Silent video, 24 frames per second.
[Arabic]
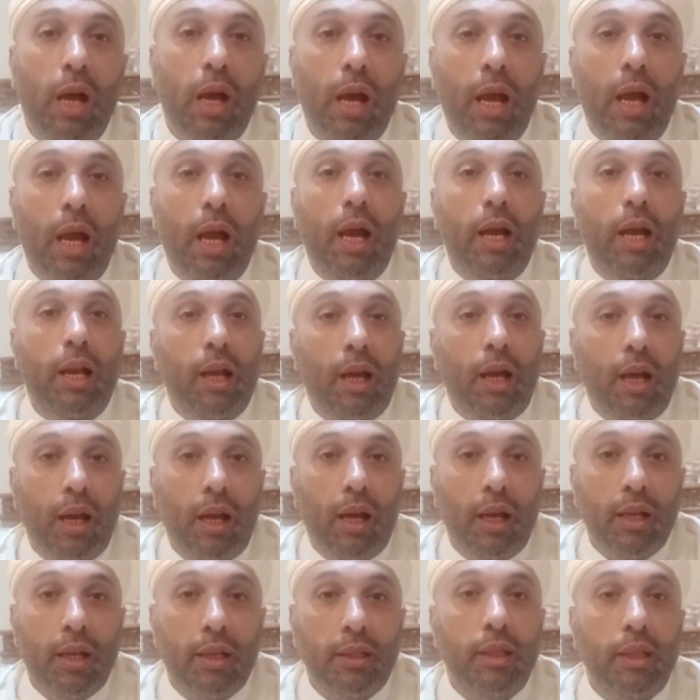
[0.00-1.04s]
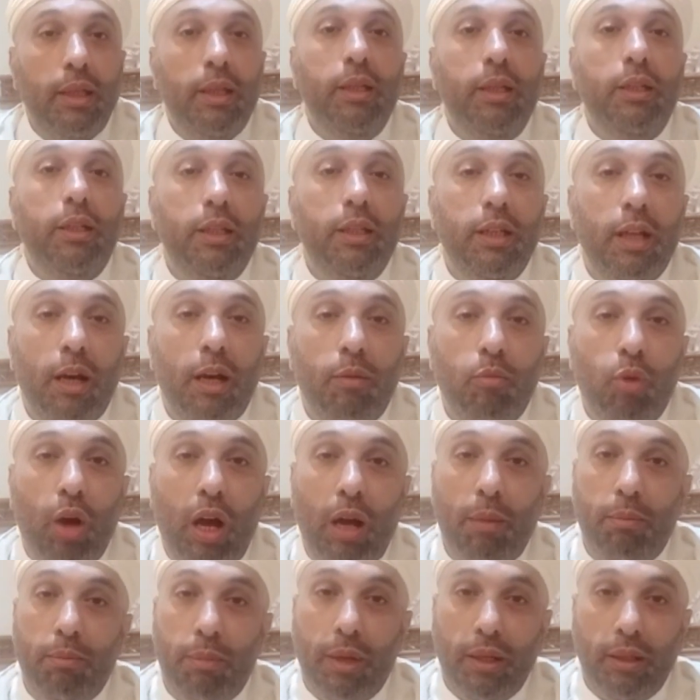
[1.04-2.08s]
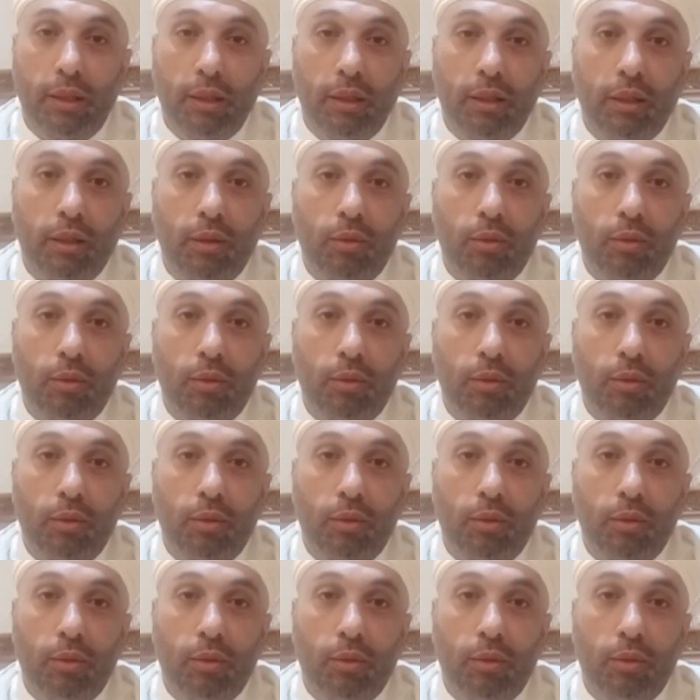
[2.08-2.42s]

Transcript: على سيدنا محمد